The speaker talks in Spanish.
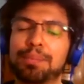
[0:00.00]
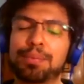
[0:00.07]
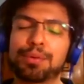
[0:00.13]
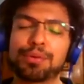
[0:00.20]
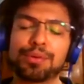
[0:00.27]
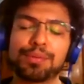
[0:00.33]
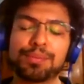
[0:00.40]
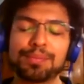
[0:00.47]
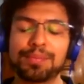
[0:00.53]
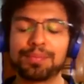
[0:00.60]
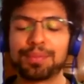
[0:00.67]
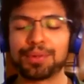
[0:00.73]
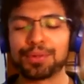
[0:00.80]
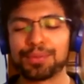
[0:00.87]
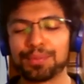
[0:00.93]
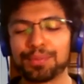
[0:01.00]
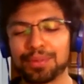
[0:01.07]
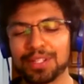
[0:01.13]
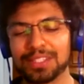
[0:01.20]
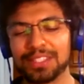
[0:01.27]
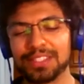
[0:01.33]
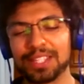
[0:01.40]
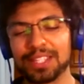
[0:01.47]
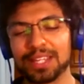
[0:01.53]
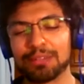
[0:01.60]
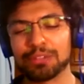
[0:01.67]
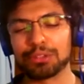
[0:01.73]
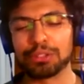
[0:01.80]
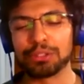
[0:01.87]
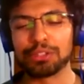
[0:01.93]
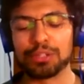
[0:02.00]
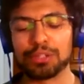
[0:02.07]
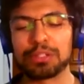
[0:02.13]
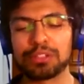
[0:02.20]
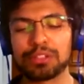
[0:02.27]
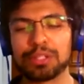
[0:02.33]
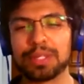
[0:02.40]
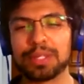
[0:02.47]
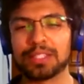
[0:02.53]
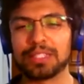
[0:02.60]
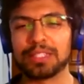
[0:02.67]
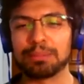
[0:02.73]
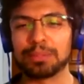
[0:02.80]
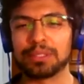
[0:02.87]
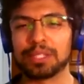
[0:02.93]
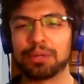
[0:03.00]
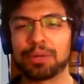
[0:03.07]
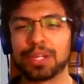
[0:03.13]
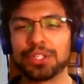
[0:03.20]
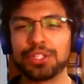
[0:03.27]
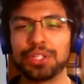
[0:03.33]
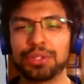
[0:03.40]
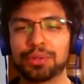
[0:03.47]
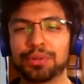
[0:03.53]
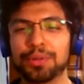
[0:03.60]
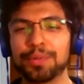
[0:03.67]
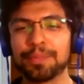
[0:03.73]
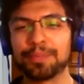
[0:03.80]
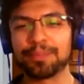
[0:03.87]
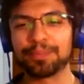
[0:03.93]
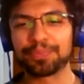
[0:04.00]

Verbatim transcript: por un, por un, por decirse que a unos cuantos kilómetros de mi casa, pues está un ranchito, ¿no?